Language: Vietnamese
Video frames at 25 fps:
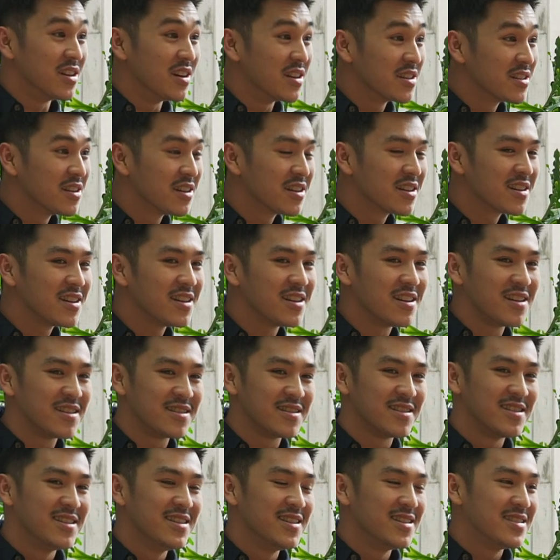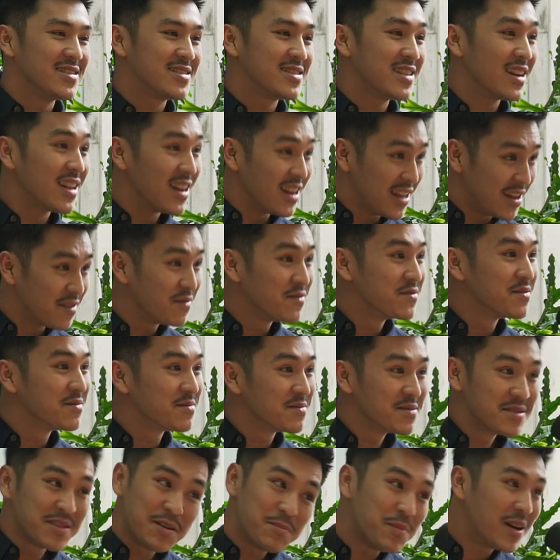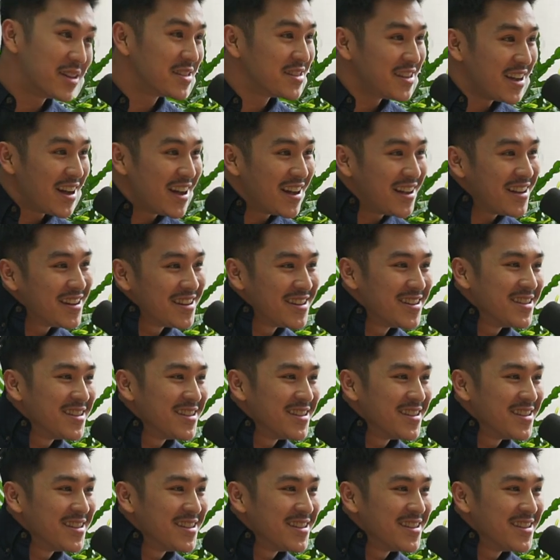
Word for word: nhớ nhất cả hả chắc là giúp ảnh gia